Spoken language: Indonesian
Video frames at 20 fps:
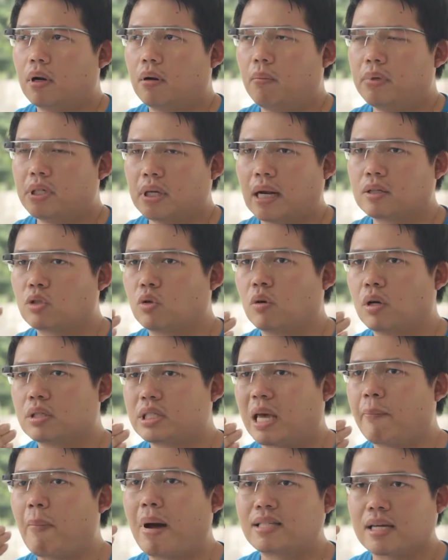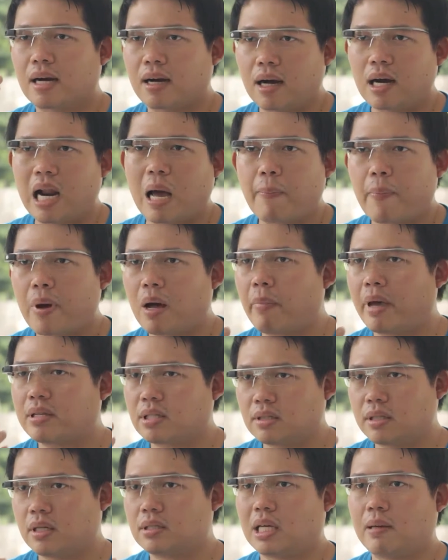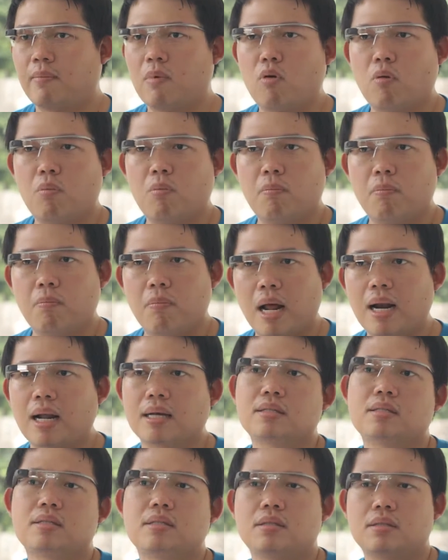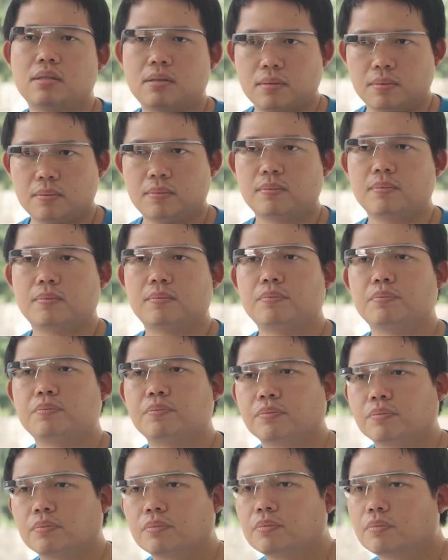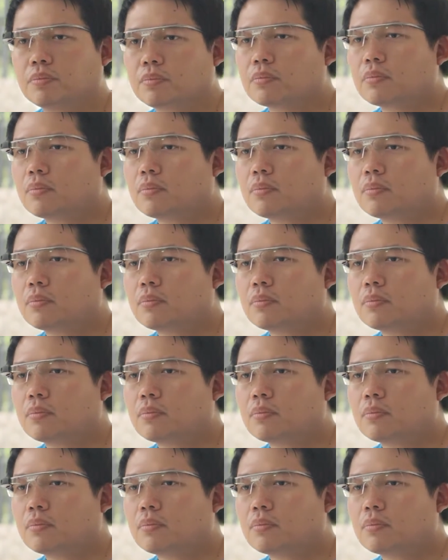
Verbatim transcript: bisa langsung saya bacakan apa message yang saya mau balas. Saya bisa